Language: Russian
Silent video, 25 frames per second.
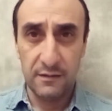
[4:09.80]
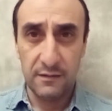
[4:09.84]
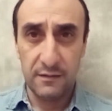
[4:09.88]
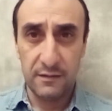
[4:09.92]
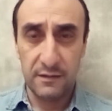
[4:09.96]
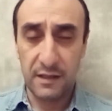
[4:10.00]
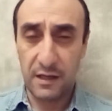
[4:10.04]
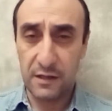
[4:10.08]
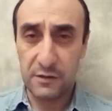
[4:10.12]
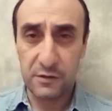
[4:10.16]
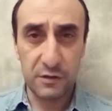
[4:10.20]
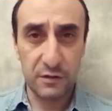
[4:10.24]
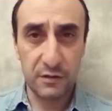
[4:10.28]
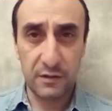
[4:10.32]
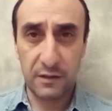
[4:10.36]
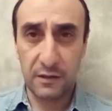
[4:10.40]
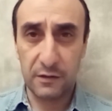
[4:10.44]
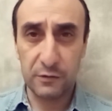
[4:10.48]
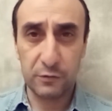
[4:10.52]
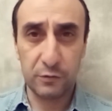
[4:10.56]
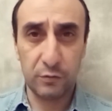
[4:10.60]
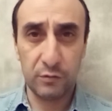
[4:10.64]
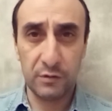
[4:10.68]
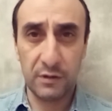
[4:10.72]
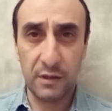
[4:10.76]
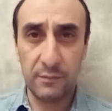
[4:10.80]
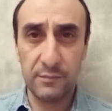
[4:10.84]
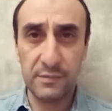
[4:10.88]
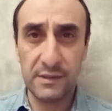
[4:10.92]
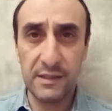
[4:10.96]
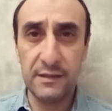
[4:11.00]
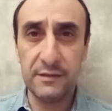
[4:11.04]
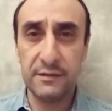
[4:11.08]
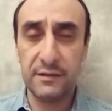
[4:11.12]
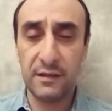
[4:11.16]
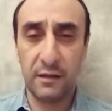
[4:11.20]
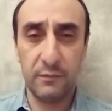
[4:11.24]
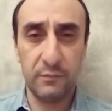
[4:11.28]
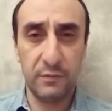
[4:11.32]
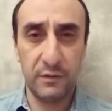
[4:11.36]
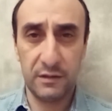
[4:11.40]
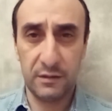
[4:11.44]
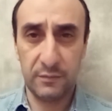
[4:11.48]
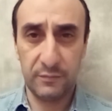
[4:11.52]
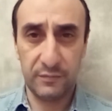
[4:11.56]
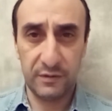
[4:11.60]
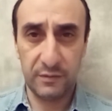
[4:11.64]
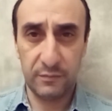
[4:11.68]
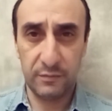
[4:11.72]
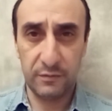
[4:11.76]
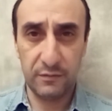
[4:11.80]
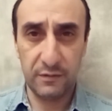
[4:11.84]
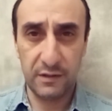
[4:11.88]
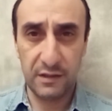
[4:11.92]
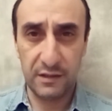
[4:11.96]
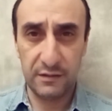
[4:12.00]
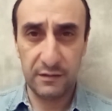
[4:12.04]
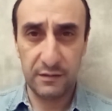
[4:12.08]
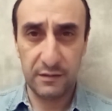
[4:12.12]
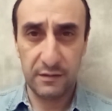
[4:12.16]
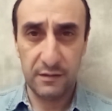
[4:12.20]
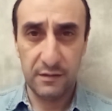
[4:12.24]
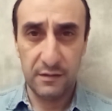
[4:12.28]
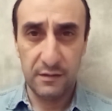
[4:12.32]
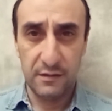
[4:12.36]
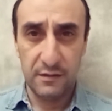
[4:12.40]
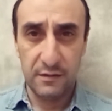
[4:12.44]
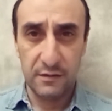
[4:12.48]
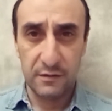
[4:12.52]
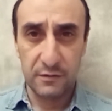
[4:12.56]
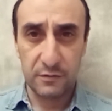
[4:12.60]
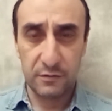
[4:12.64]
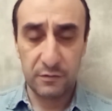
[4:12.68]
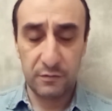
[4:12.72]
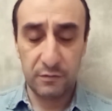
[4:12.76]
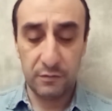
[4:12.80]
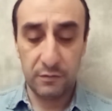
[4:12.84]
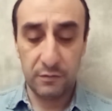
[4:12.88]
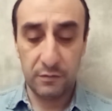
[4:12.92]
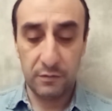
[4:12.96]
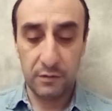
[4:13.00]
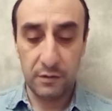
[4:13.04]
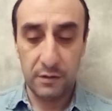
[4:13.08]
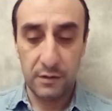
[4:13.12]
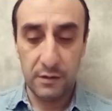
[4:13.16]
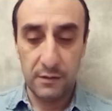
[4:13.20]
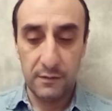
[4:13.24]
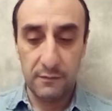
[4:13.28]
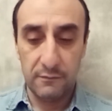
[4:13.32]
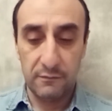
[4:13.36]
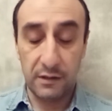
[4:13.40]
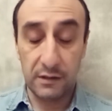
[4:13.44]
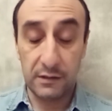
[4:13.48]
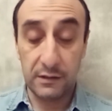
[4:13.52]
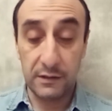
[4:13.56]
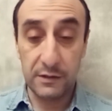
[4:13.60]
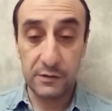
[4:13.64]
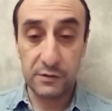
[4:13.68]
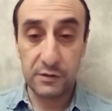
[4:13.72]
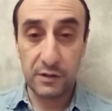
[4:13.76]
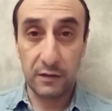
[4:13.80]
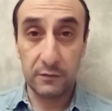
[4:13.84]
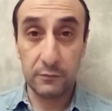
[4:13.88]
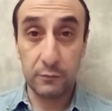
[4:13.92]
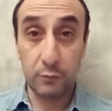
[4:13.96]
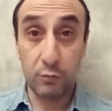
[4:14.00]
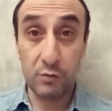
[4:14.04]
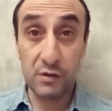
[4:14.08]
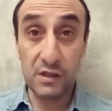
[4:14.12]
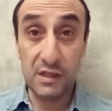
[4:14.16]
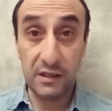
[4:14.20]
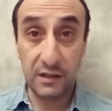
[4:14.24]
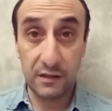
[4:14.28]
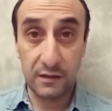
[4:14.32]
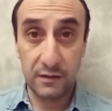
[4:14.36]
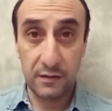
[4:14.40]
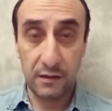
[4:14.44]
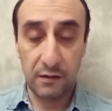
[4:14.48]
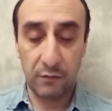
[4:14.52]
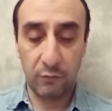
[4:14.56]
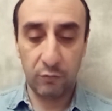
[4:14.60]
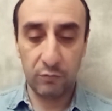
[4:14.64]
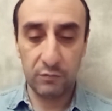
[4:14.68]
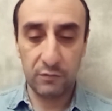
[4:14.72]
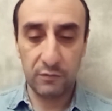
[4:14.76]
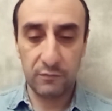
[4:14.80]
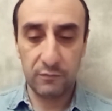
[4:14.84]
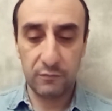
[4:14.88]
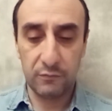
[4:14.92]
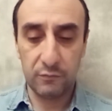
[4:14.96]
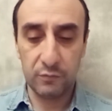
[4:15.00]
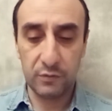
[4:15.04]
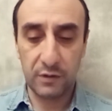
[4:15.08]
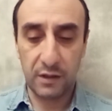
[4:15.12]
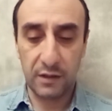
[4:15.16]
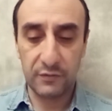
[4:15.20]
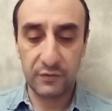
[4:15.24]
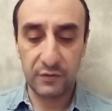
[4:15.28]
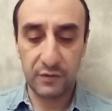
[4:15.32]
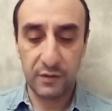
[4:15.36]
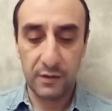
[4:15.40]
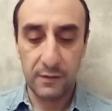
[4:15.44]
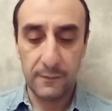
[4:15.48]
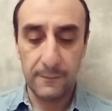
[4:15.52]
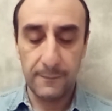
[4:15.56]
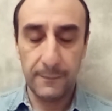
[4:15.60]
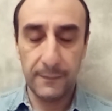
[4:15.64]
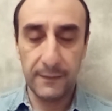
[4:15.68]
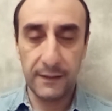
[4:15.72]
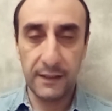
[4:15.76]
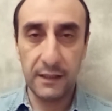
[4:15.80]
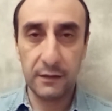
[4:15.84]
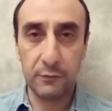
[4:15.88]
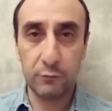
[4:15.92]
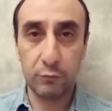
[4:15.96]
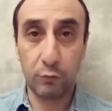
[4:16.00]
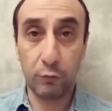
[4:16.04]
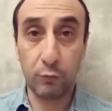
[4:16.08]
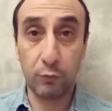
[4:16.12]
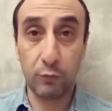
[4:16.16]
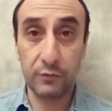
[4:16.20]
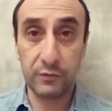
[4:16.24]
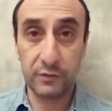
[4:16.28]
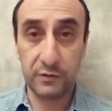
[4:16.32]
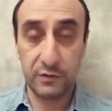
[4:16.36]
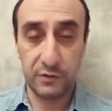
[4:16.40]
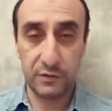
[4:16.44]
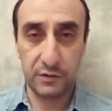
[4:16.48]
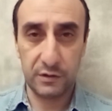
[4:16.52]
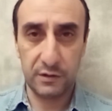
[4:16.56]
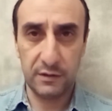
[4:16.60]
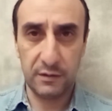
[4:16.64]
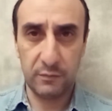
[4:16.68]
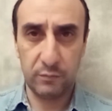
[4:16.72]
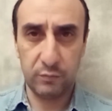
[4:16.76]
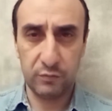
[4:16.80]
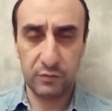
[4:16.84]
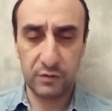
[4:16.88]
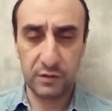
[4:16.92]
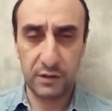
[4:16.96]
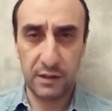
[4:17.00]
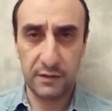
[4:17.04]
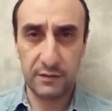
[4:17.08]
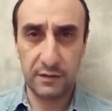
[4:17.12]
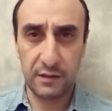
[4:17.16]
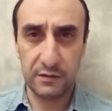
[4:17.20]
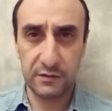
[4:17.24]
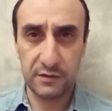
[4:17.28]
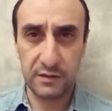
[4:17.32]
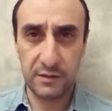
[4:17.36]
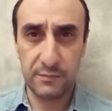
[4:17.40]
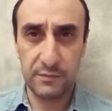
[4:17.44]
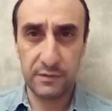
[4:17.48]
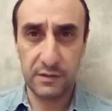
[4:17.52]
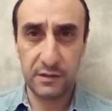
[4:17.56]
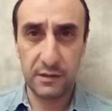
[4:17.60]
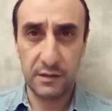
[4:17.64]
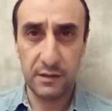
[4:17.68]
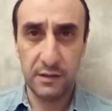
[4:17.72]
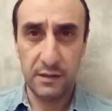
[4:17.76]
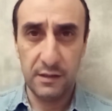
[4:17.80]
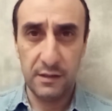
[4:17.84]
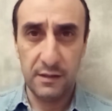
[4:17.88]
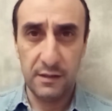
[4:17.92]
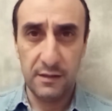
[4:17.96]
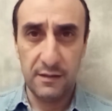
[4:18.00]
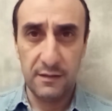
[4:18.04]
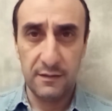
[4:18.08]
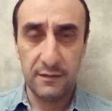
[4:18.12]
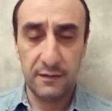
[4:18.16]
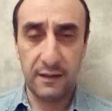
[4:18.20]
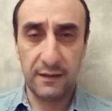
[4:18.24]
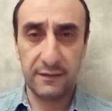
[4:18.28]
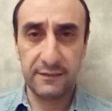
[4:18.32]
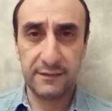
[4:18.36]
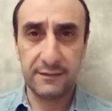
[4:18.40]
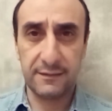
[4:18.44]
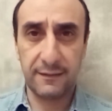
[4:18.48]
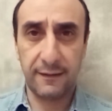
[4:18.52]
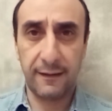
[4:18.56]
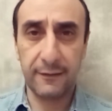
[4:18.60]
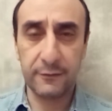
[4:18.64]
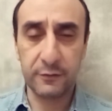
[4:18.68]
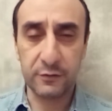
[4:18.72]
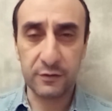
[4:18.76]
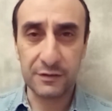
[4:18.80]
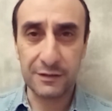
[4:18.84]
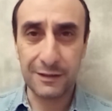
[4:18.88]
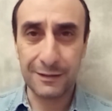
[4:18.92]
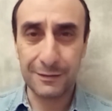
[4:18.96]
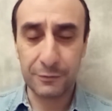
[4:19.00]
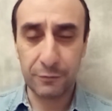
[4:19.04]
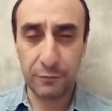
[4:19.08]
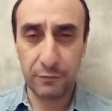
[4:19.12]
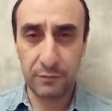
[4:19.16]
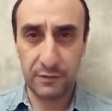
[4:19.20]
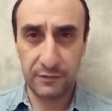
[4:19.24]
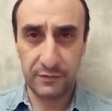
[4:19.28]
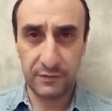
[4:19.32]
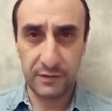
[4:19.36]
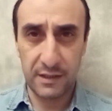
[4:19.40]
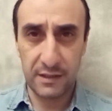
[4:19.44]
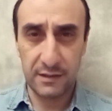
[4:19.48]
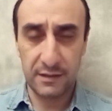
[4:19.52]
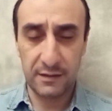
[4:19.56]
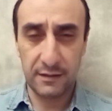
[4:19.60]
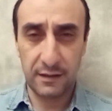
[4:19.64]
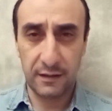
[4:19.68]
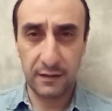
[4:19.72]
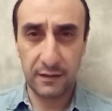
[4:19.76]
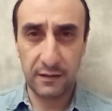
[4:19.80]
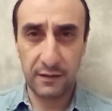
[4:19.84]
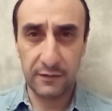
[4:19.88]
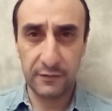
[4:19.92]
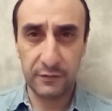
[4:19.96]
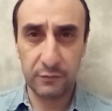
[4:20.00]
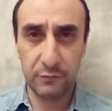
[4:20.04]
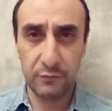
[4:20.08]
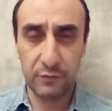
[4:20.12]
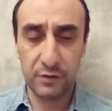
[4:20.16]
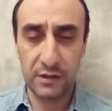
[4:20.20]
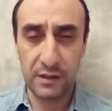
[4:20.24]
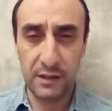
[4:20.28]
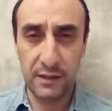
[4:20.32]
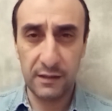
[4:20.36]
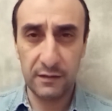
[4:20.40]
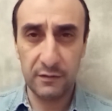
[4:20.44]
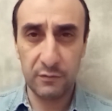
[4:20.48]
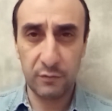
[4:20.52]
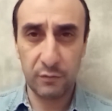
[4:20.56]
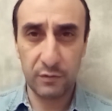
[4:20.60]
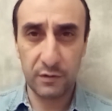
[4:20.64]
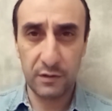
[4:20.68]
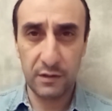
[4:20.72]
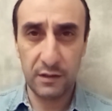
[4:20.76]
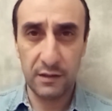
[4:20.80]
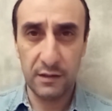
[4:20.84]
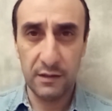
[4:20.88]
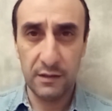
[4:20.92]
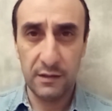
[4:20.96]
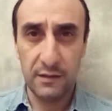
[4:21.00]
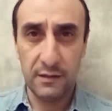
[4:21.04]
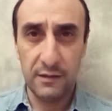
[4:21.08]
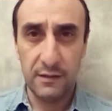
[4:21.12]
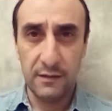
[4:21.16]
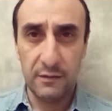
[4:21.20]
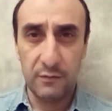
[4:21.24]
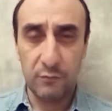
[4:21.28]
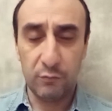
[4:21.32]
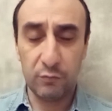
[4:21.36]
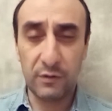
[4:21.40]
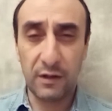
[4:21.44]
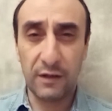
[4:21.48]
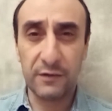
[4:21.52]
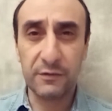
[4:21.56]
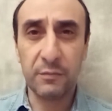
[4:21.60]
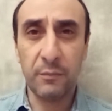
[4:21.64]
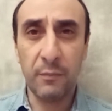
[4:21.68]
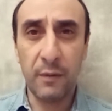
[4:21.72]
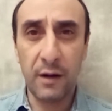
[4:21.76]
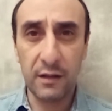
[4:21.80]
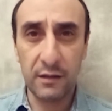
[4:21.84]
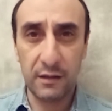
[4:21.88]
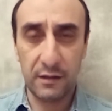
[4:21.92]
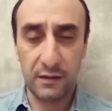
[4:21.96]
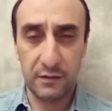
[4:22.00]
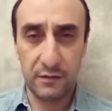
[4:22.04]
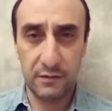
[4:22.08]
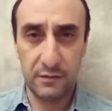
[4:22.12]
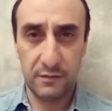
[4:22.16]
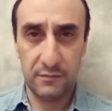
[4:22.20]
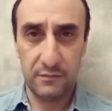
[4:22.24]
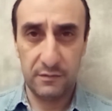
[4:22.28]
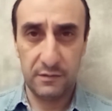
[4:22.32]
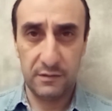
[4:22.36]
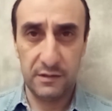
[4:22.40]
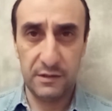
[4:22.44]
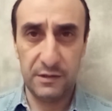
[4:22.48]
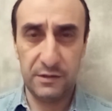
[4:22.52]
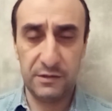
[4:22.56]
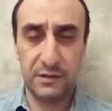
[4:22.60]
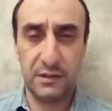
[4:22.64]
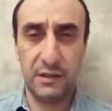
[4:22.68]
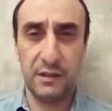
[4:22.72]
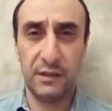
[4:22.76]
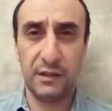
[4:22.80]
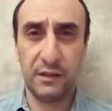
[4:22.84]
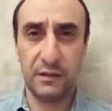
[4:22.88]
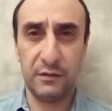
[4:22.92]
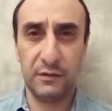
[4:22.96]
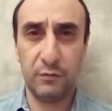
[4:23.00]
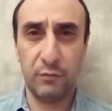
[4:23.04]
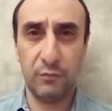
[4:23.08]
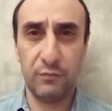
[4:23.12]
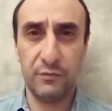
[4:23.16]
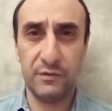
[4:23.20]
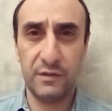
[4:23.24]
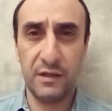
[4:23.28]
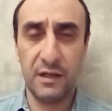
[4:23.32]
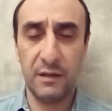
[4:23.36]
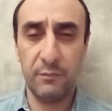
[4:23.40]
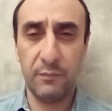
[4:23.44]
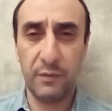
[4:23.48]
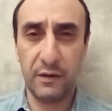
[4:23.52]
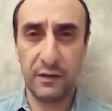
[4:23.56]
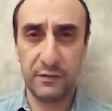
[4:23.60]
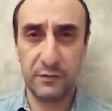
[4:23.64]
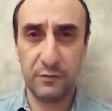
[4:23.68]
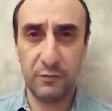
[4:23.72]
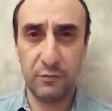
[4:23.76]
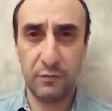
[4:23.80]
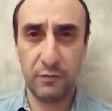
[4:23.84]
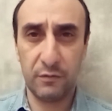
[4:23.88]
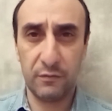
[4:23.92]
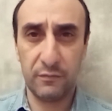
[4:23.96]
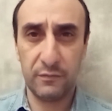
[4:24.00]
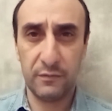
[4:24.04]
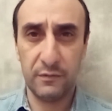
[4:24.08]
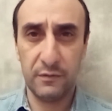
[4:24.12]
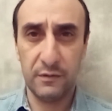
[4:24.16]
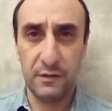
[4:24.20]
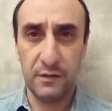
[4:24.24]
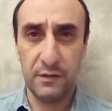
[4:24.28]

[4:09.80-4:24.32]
Я считаю, что нам нельзя об этом забывать, что в отличие от других народов у нас нет роскоши допускать ошибки. Нас сразу жестоко за это наказывают не другие. У нас мало искренних друзей и партнеров.